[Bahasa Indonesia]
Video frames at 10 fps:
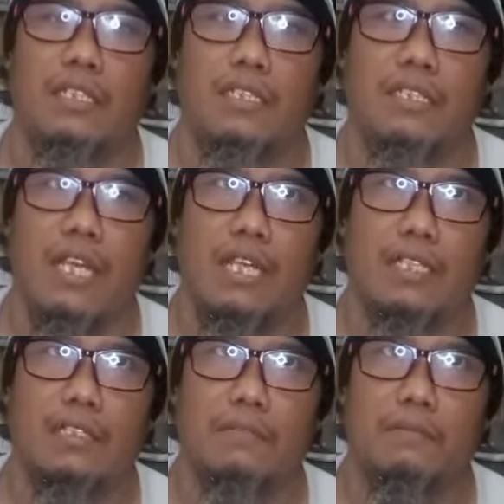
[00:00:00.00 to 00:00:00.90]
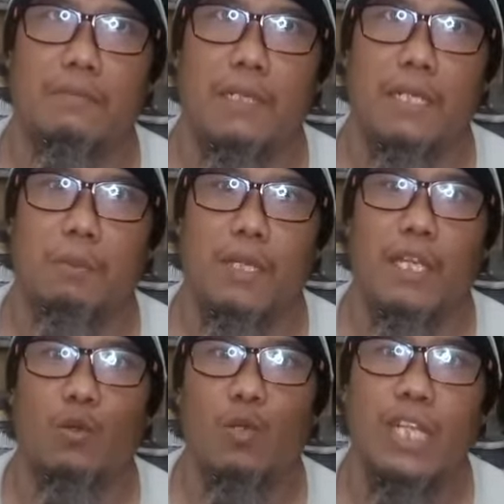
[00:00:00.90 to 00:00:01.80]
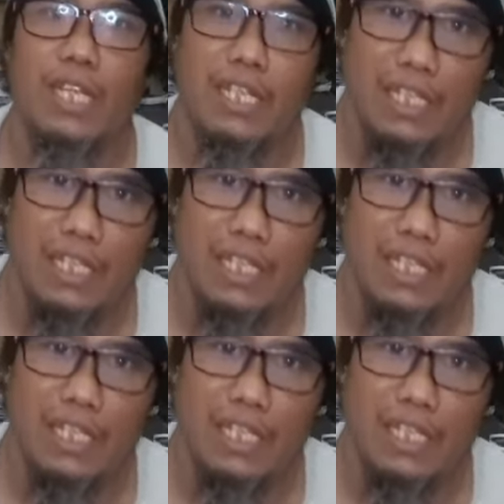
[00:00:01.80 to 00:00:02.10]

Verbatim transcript: yang apa ya unik.